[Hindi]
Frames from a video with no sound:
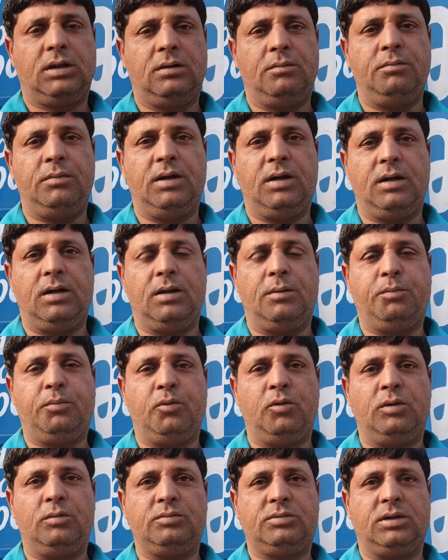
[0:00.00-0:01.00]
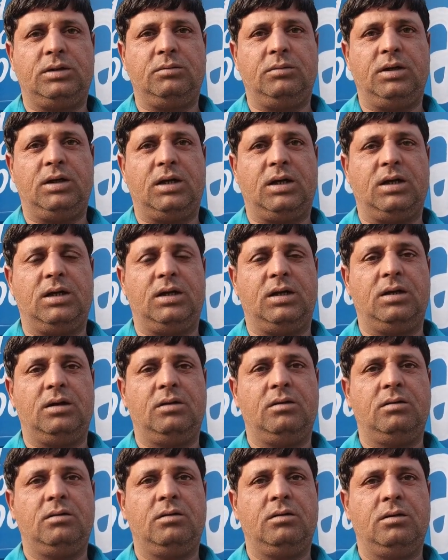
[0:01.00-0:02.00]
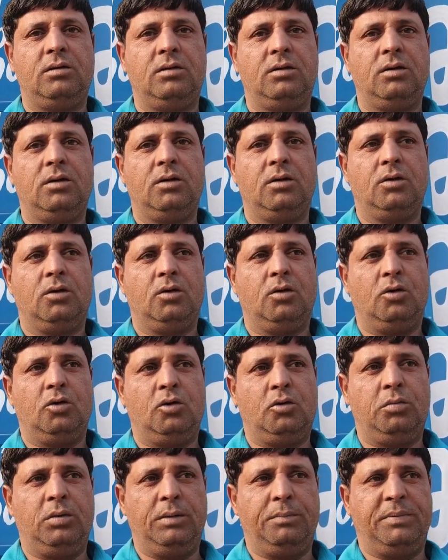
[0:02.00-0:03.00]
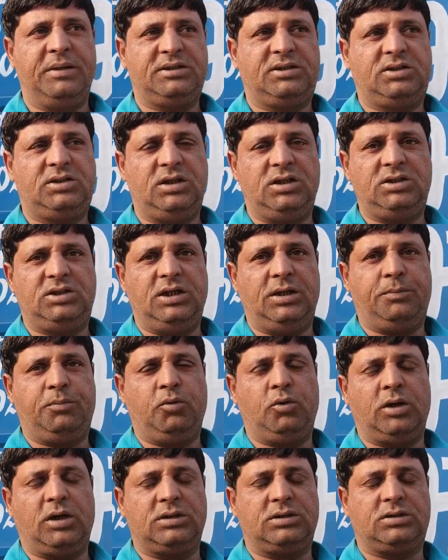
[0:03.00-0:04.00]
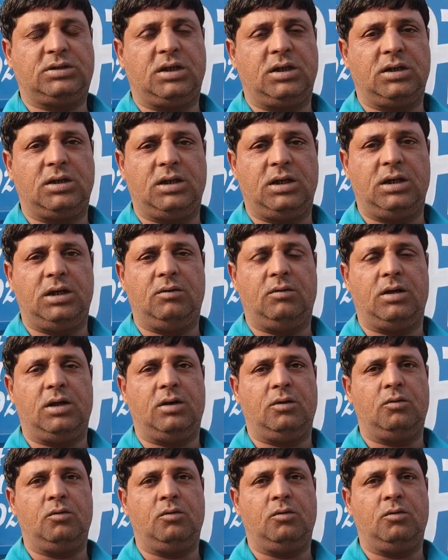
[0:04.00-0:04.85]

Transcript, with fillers: सर मेरा नाम पूनम चंद मीणा है और मैं बस्सी जयपुर राजस्थान का रहने वाला